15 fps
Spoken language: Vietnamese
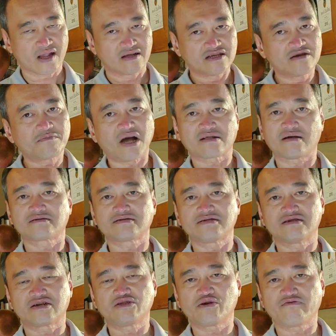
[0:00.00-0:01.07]
Nhưng mà thật
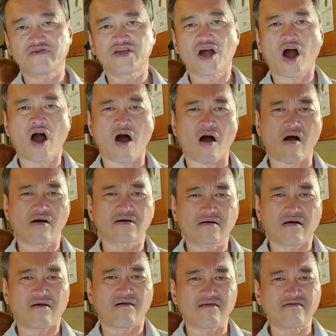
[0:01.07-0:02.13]
sự kính thưa quý vị, họ
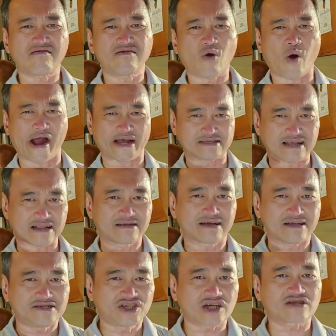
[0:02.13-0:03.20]
có hoàn thành
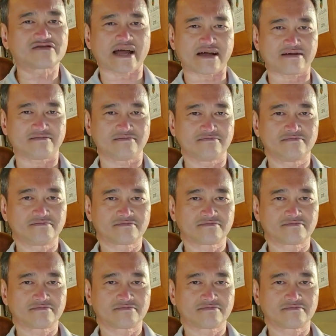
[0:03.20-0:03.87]
cái chức năng,